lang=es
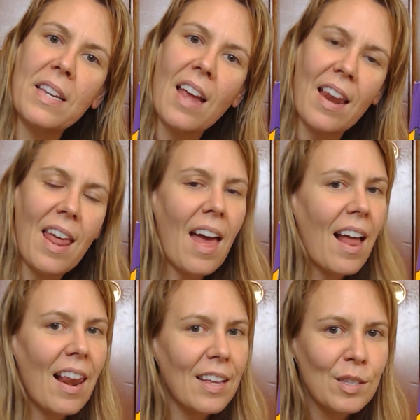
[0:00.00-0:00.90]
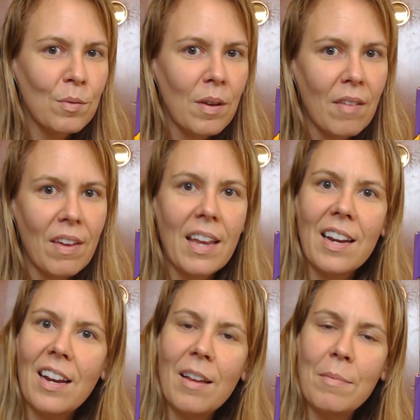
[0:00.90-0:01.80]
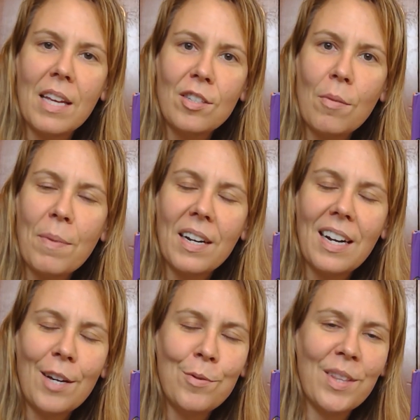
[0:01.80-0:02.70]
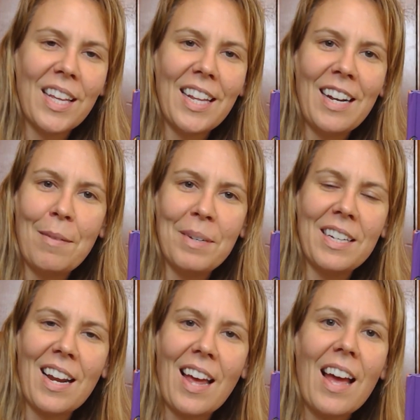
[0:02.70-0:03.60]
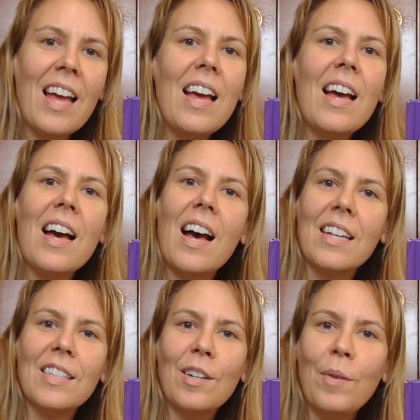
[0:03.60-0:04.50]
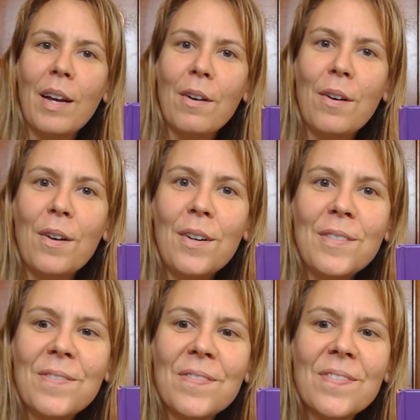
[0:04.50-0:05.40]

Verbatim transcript: mañana a las 9 en el gimnasio para la junta de la mañana. Hasta luego.